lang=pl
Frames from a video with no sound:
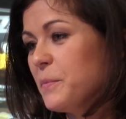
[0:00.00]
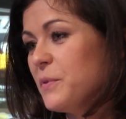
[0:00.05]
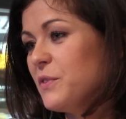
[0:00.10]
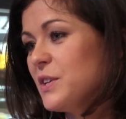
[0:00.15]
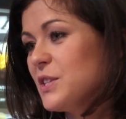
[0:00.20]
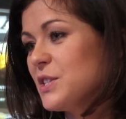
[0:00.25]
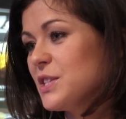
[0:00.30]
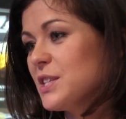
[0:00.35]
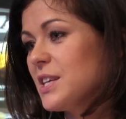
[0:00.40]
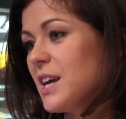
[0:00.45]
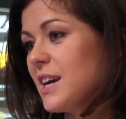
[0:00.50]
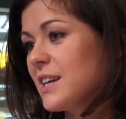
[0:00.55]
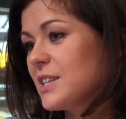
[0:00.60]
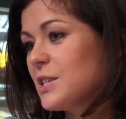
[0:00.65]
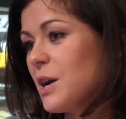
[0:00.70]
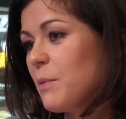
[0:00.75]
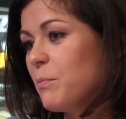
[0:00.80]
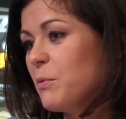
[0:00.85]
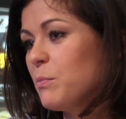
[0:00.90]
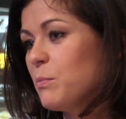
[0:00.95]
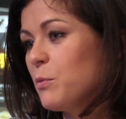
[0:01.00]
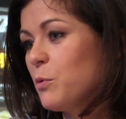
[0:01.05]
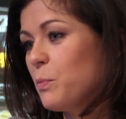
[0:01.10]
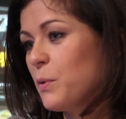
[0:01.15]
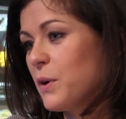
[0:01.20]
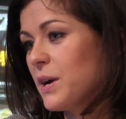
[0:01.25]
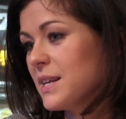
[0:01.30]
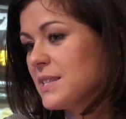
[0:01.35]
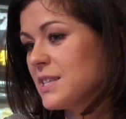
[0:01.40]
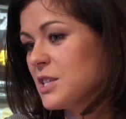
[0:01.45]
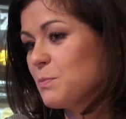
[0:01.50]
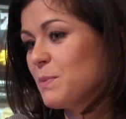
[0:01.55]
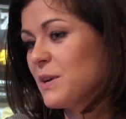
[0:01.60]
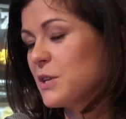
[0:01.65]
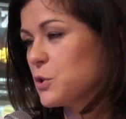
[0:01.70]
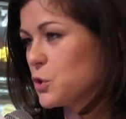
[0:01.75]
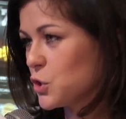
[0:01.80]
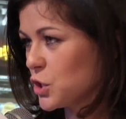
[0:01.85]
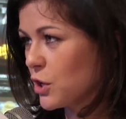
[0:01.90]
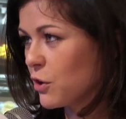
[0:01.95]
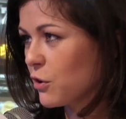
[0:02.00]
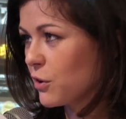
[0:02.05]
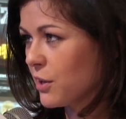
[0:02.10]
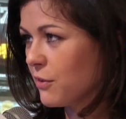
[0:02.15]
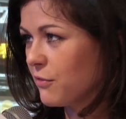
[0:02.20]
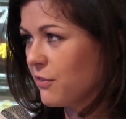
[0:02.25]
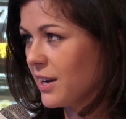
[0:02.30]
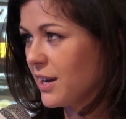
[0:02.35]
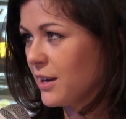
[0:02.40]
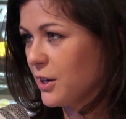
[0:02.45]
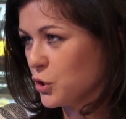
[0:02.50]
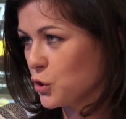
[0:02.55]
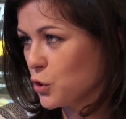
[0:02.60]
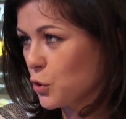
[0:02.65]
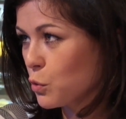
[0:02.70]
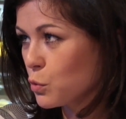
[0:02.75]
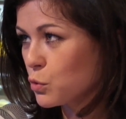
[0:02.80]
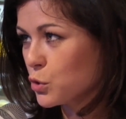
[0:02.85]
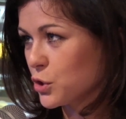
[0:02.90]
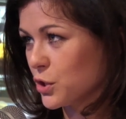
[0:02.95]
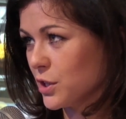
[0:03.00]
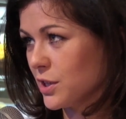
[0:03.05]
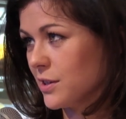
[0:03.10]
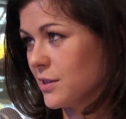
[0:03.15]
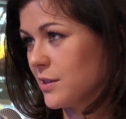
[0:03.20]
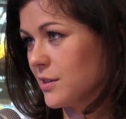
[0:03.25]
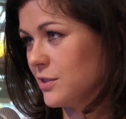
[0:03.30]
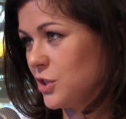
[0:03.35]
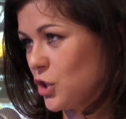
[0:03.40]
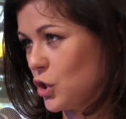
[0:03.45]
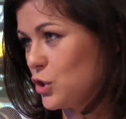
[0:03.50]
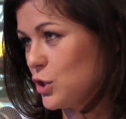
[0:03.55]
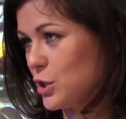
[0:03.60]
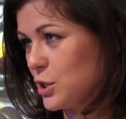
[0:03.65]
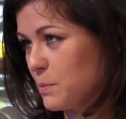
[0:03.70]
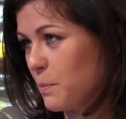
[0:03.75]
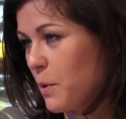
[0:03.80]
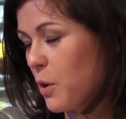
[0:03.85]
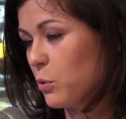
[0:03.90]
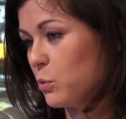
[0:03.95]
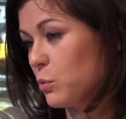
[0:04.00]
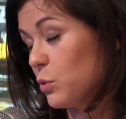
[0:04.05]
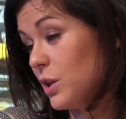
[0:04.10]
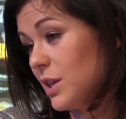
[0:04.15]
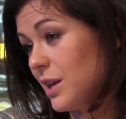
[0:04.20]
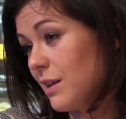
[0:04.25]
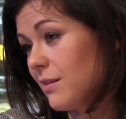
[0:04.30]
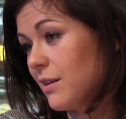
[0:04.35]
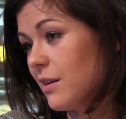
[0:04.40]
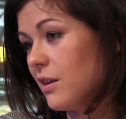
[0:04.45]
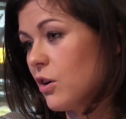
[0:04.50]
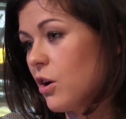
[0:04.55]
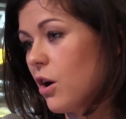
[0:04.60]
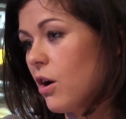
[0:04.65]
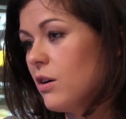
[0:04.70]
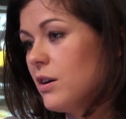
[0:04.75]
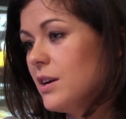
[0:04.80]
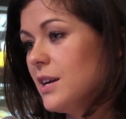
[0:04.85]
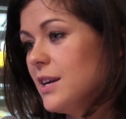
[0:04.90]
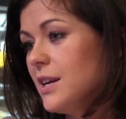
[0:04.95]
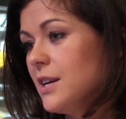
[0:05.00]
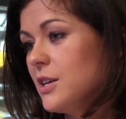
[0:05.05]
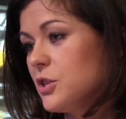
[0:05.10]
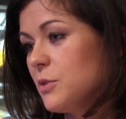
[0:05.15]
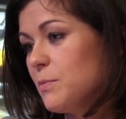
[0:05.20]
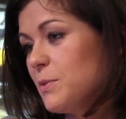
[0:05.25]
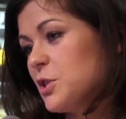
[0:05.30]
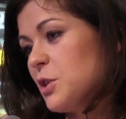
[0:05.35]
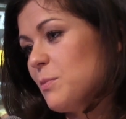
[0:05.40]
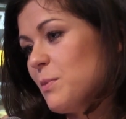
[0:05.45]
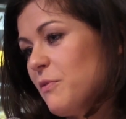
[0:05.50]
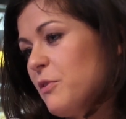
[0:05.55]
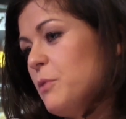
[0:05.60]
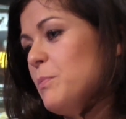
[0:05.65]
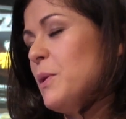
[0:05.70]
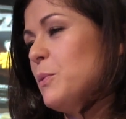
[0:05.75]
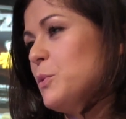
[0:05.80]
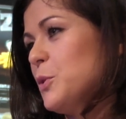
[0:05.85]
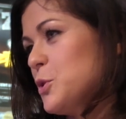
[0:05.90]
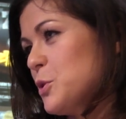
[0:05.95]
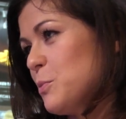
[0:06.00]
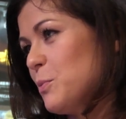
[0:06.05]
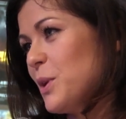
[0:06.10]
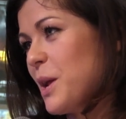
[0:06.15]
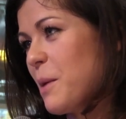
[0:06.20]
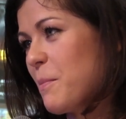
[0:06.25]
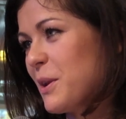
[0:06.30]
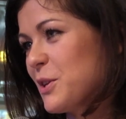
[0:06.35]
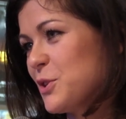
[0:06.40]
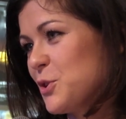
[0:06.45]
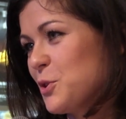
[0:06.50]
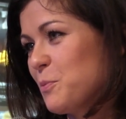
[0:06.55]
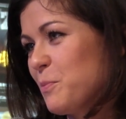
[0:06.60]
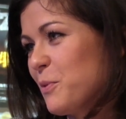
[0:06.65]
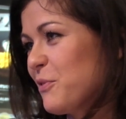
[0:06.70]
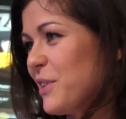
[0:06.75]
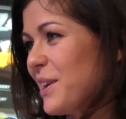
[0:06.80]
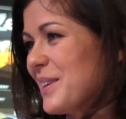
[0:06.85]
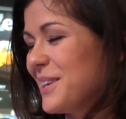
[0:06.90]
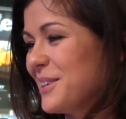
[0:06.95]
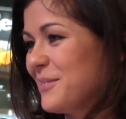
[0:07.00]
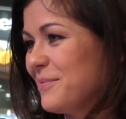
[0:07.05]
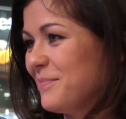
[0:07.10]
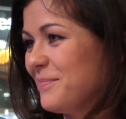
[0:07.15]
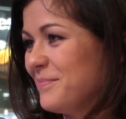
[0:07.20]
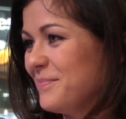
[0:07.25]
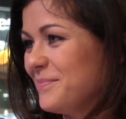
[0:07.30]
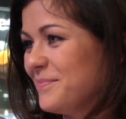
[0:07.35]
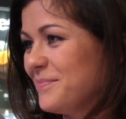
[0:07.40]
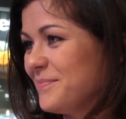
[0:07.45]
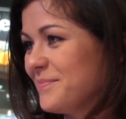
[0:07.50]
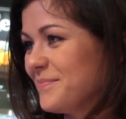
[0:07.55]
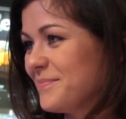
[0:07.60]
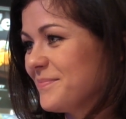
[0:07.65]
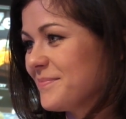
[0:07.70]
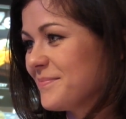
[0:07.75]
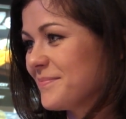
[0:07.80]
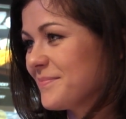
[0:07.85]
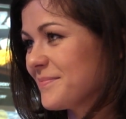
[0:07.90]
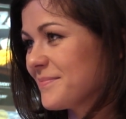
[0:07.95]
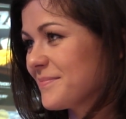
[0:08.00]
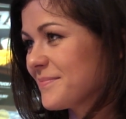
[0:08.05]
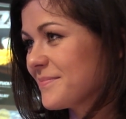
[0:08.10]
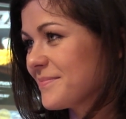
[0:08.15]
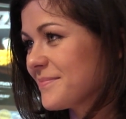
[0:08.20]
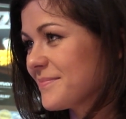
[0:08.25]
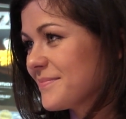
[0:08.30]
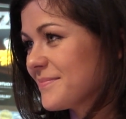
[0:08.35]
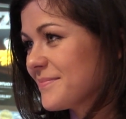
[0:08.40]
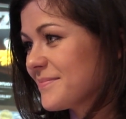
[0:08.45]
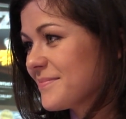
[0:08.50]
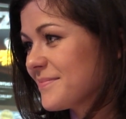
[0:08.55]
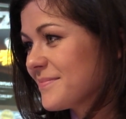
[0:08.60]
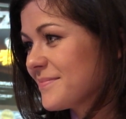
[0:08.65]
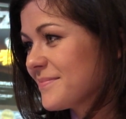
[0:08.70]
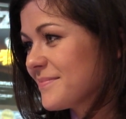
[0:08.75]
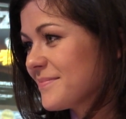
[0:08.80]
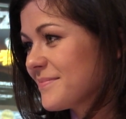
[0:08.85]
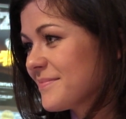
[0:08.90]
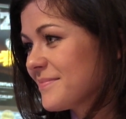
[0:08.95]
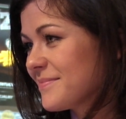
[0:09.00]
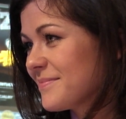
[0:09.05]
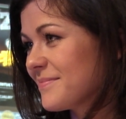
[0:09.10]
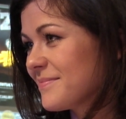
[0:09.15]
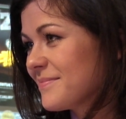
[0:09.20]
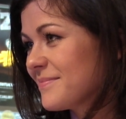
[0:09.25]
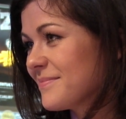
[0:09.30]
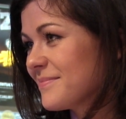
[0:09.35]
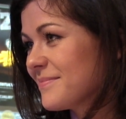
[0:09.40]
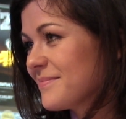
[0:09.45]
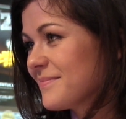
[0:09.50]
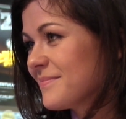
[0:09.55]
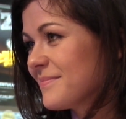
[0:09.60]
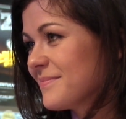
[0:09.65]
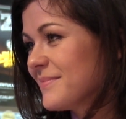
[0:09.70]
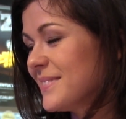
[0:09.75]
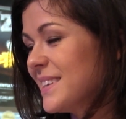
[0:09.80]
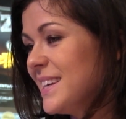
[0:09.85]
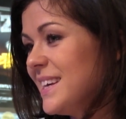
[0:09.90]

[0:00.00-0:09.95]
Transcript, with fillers: Więc ja chciałabym mu pokazać bardzo szeroki wachlarz różnych dziedzin sportu i nie tylko, żeby sobie wybrał to, co mu najbardziej odpowiada. A pani jaki sport uprawia tak na co dzień?